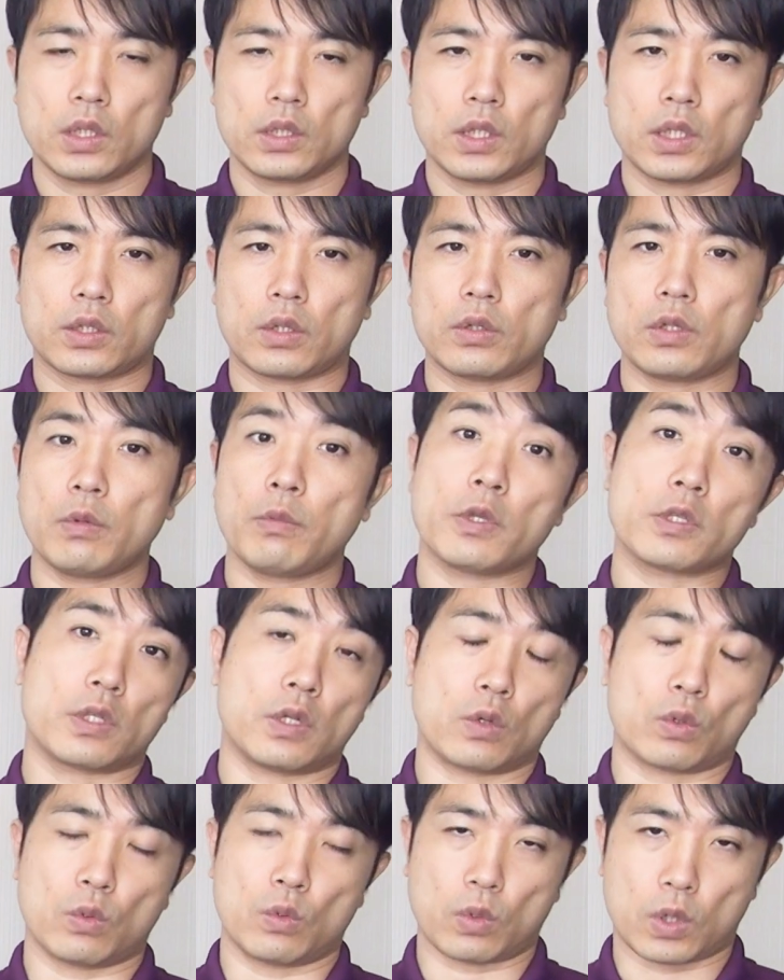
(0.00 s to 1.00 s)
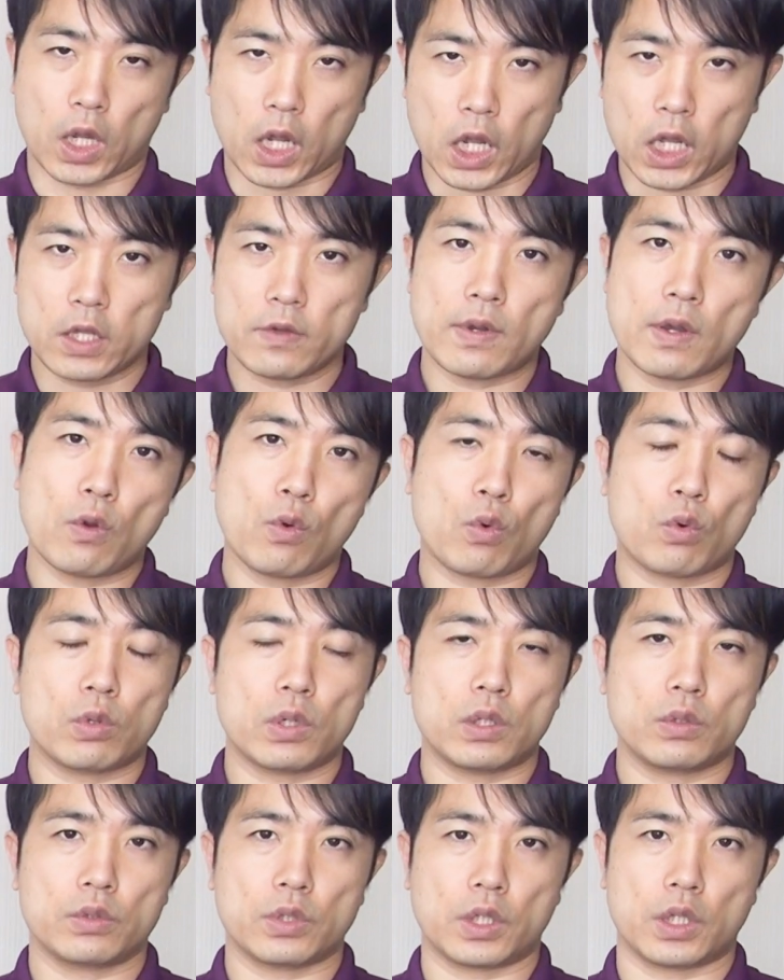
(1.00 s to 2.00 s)
で、例えばですね、この会話を行
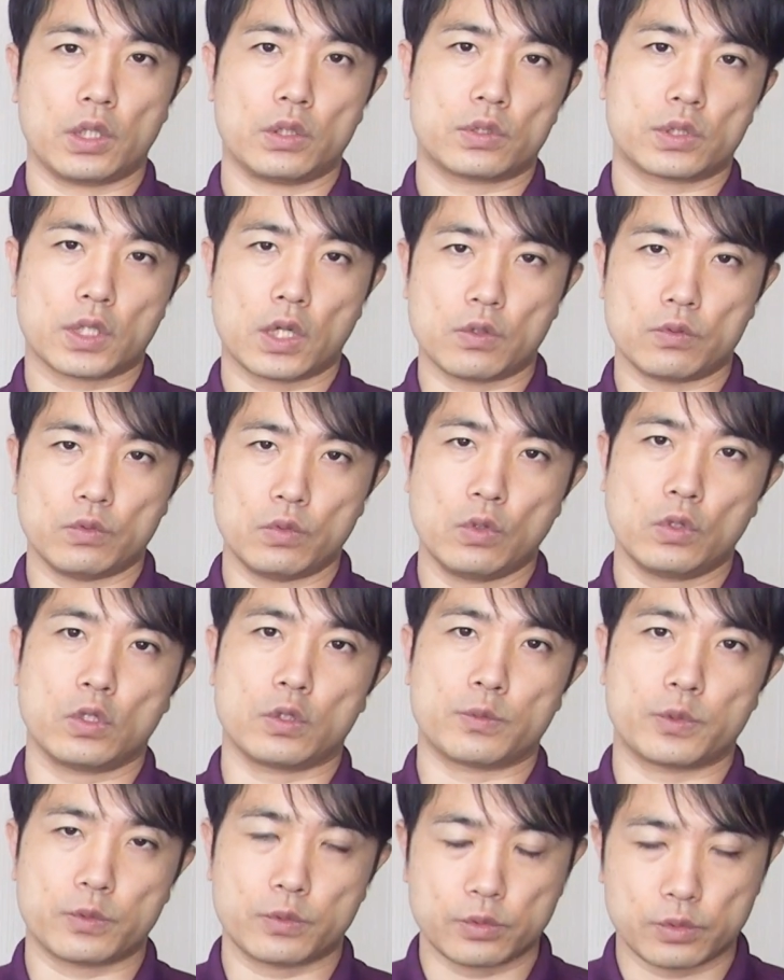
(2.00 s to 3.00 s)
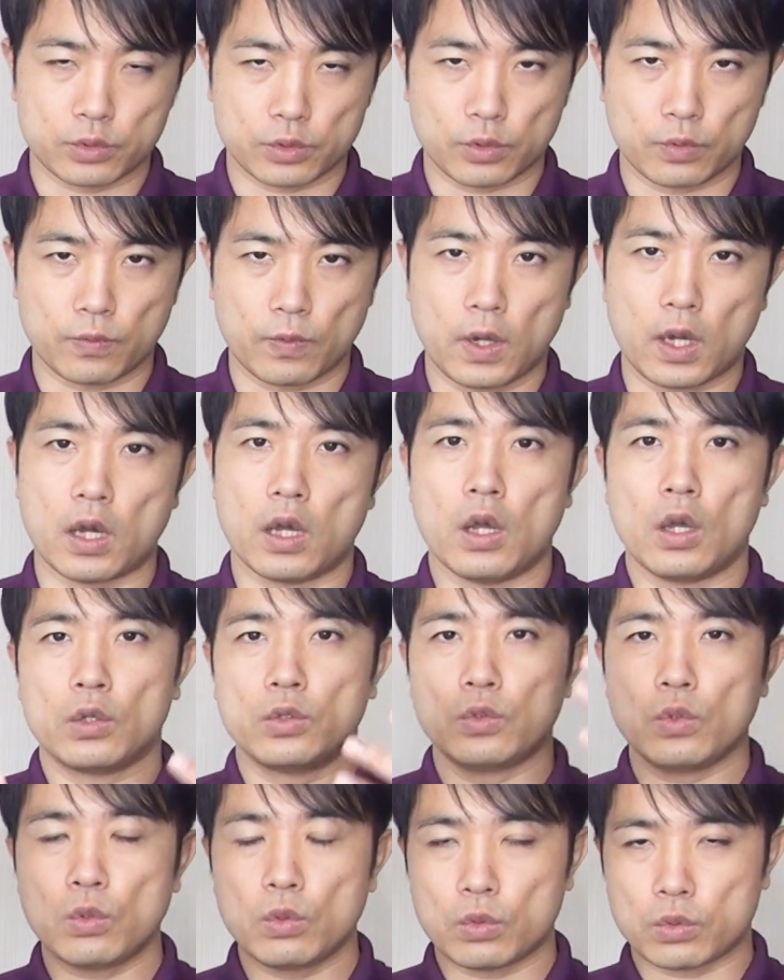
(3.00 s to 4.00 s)
うときに使う脳の部分というのは、
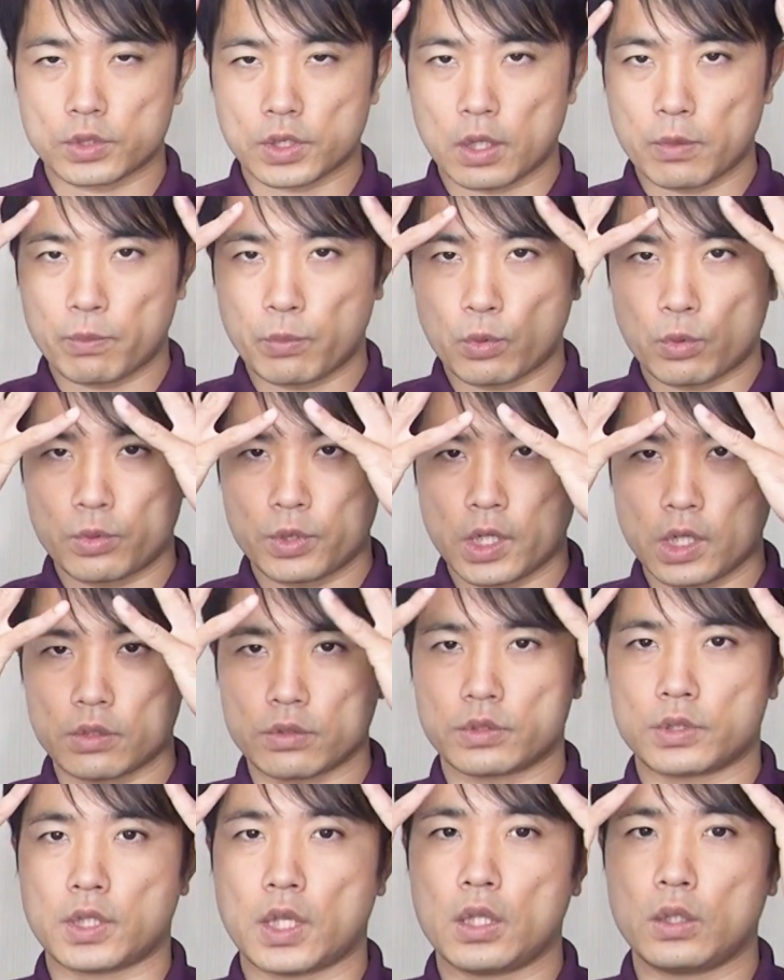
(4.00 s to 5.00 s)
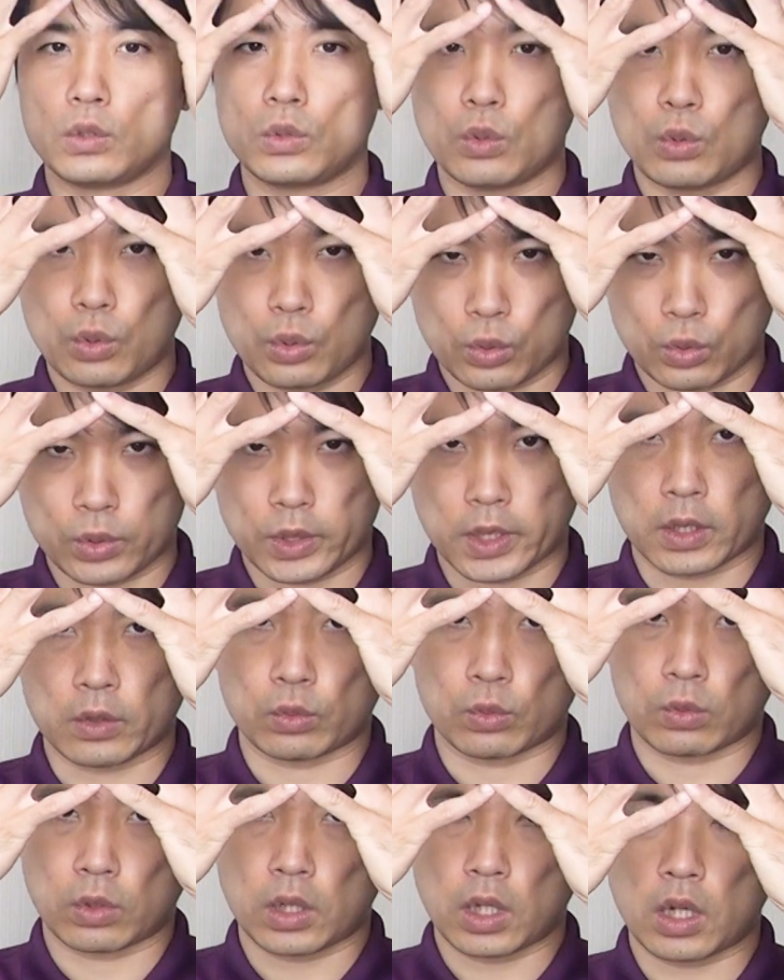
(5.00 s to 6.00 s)
脳の前方にある前頭葉である
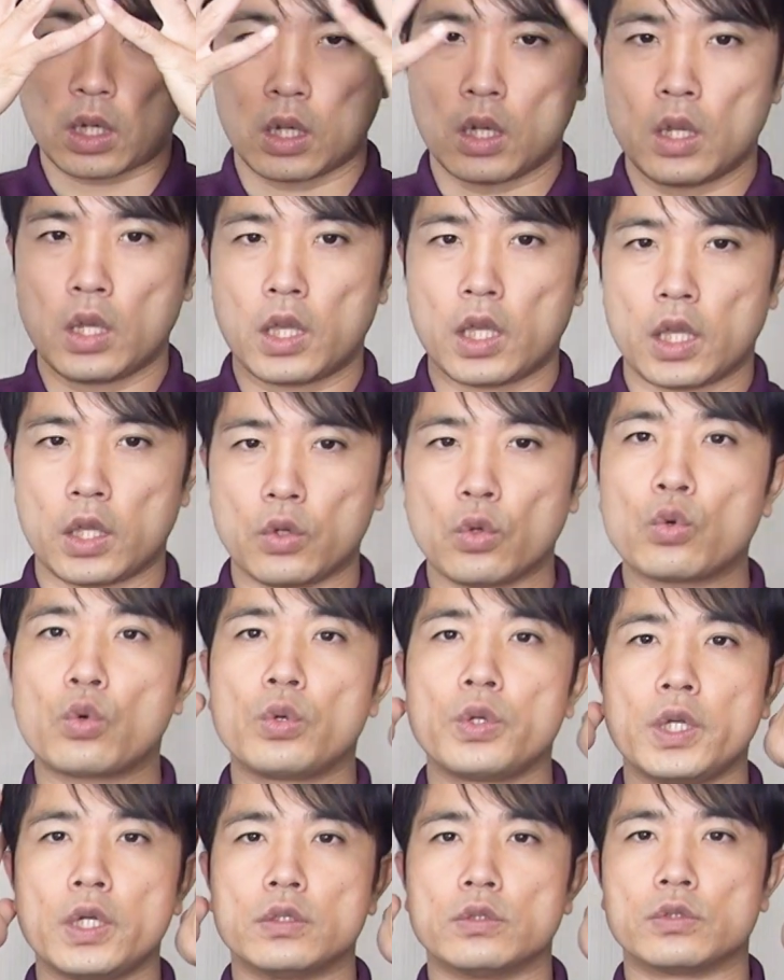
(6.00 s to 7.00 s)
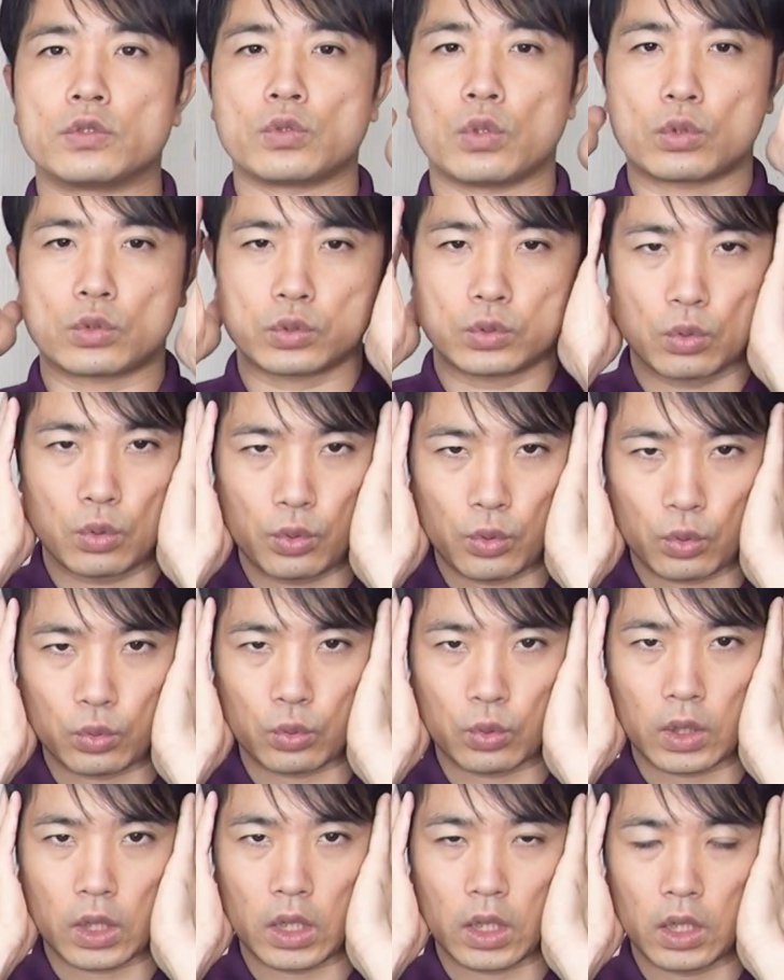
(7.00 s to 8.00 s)
とか、横にある側頭葉
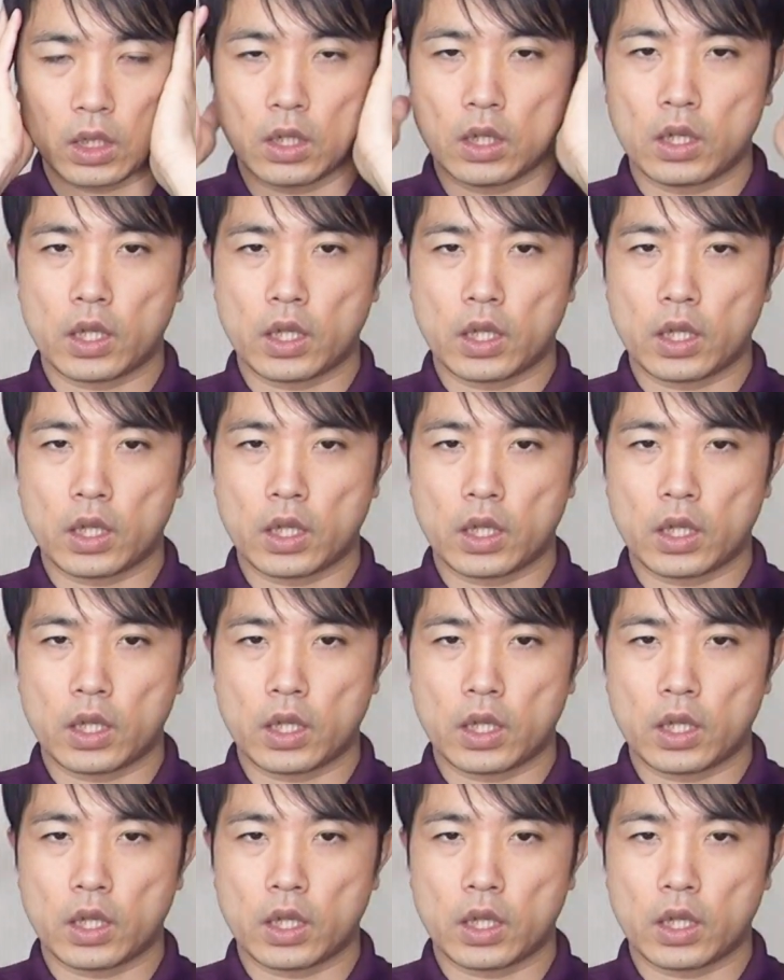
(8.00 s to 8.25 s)
とか、